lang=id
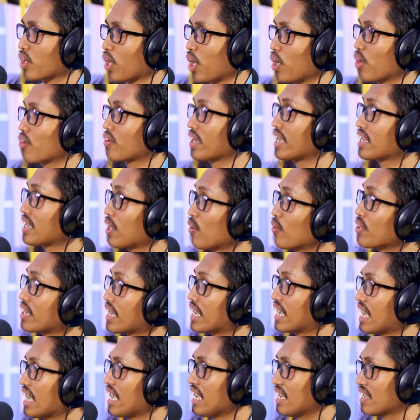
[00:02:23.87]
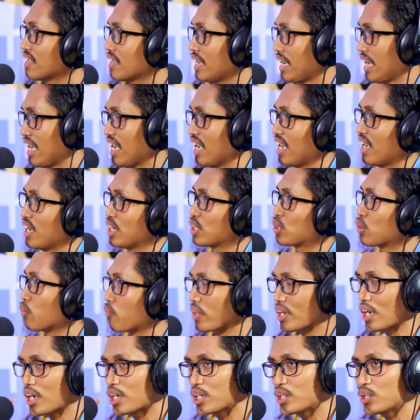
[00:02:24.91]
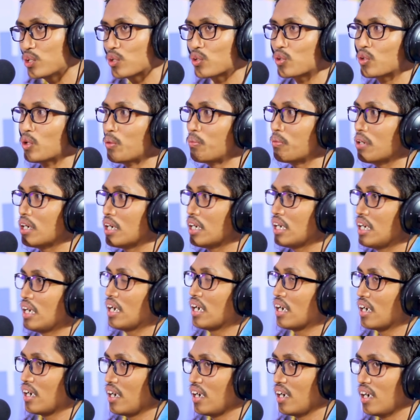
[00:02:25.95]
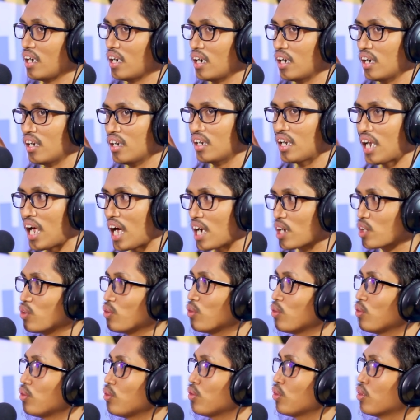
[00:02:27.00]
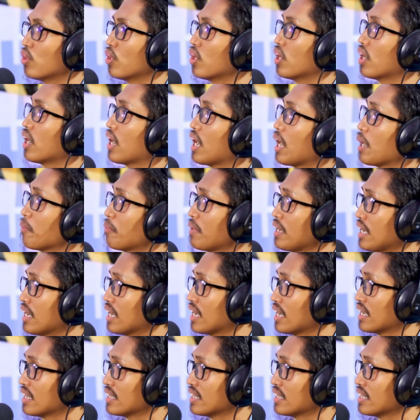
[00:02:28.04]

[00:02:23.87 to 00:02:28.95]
Kalau saya tahunya ya, hmm. nah, itu viral di YouTube uh, lagu apa?